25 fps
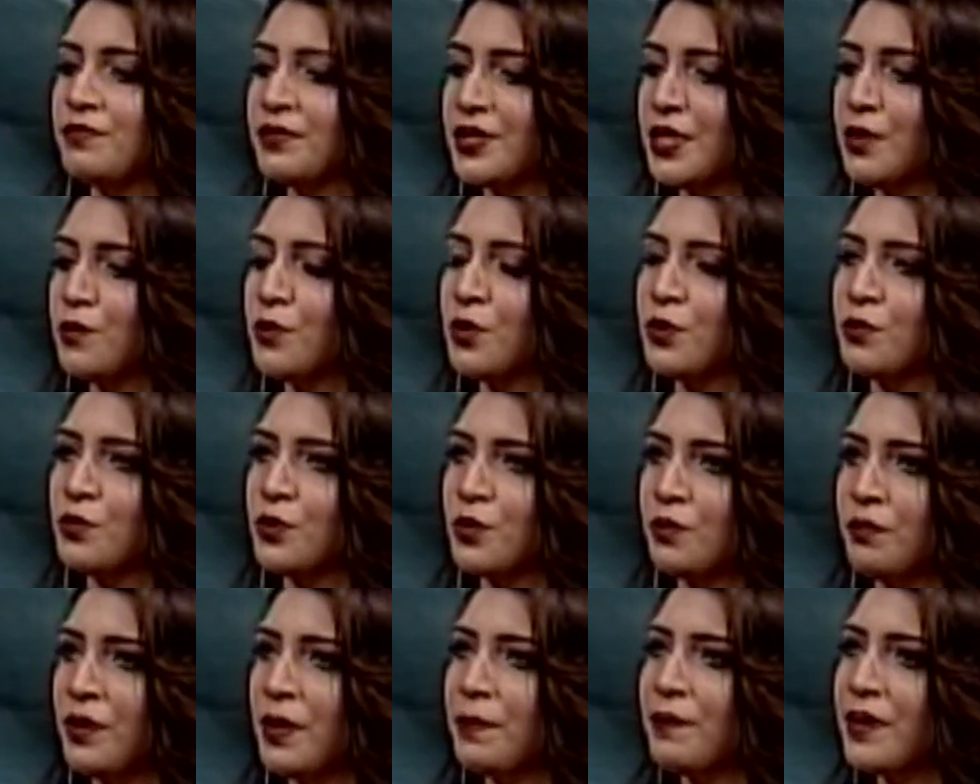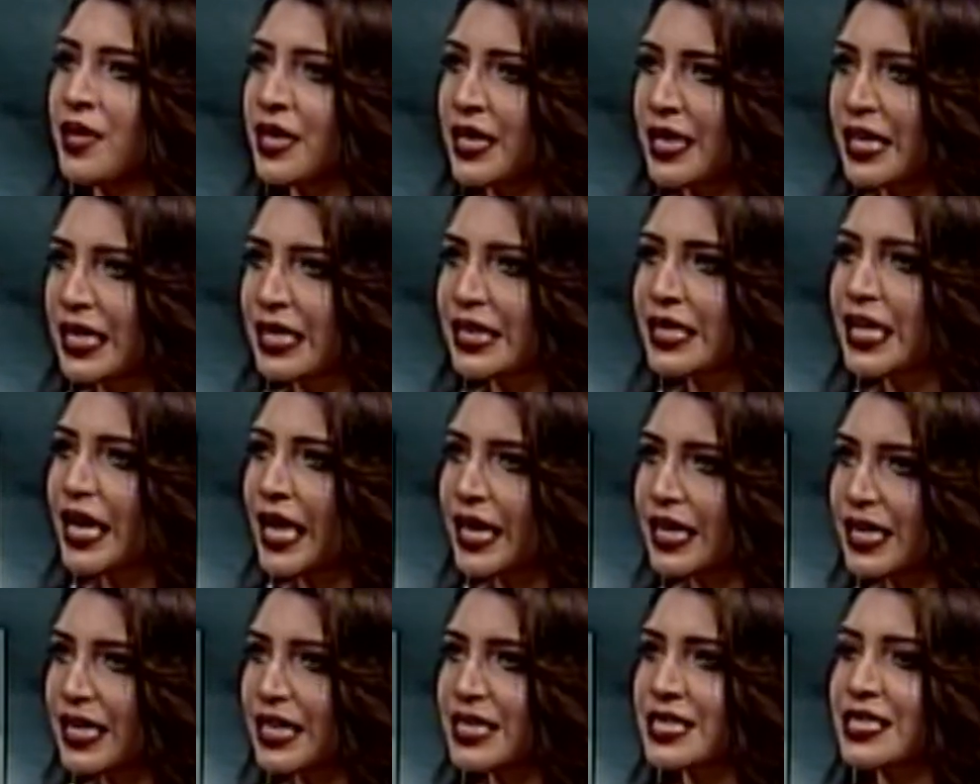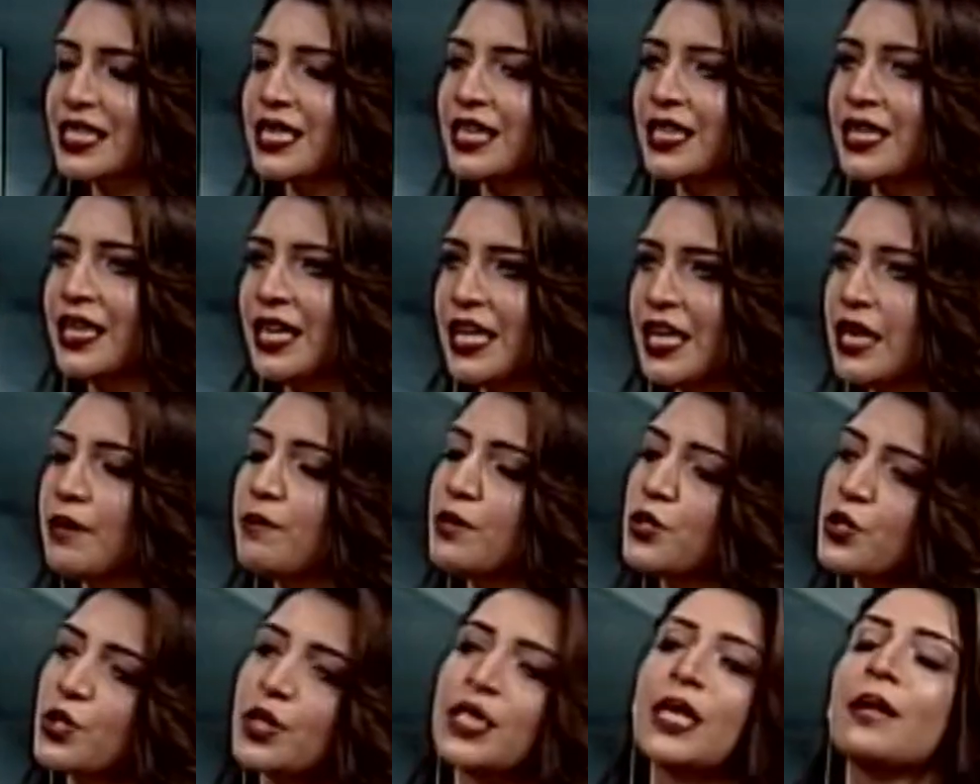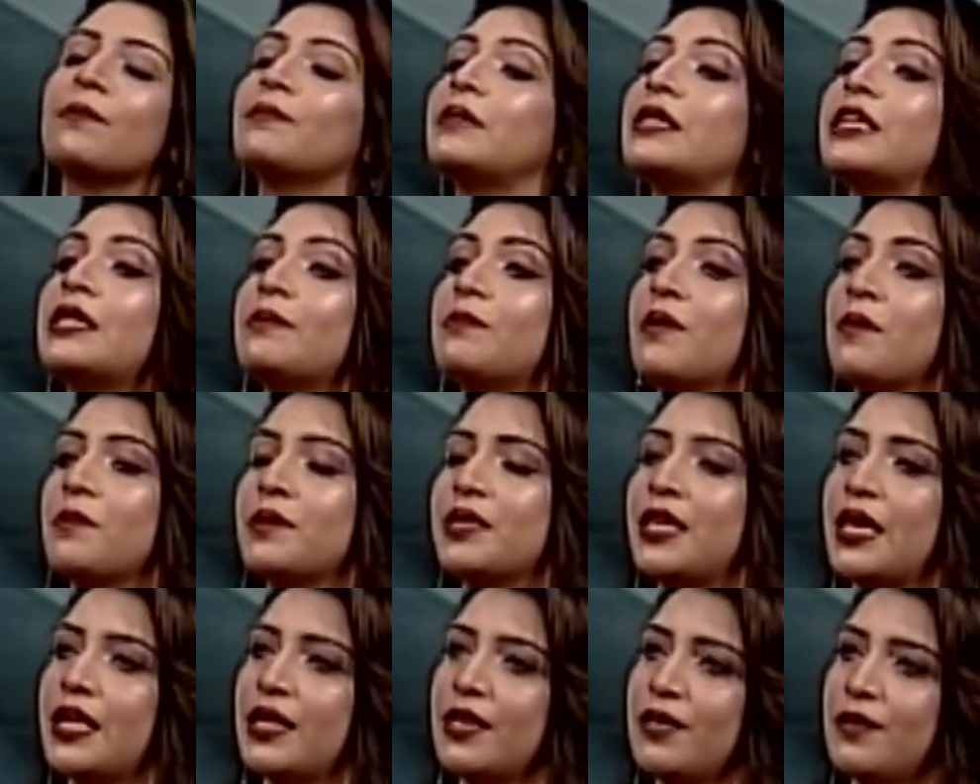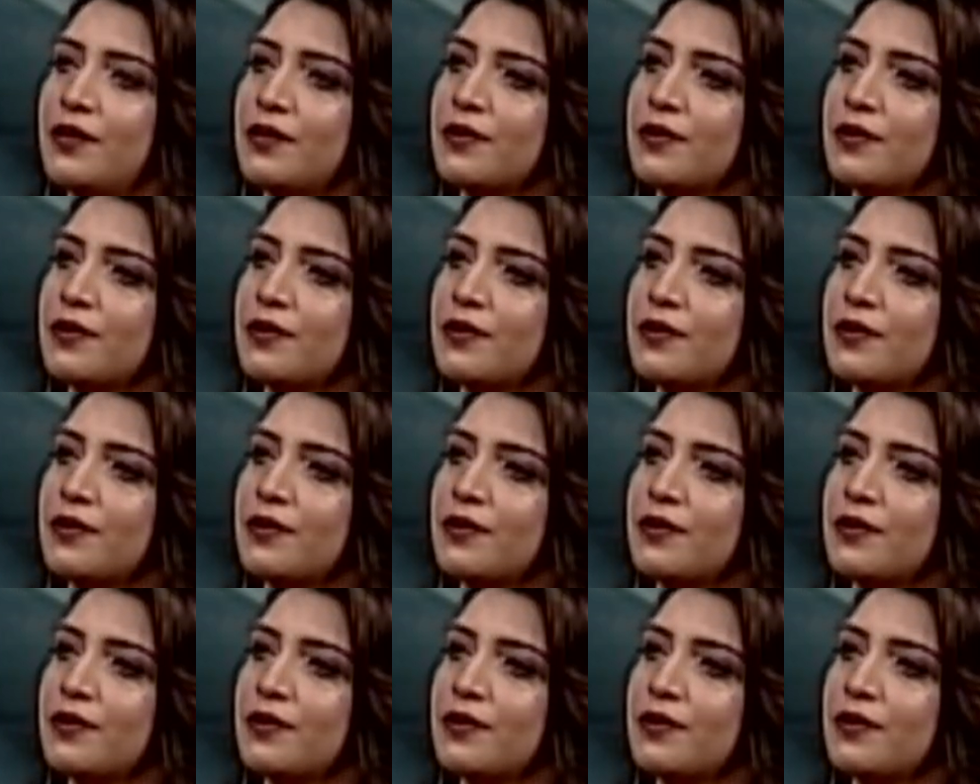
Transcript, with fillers: কি বলবো পেপারে হেডলাইন আসে এই বিষয়টা আপনি কিভাবে দেখেন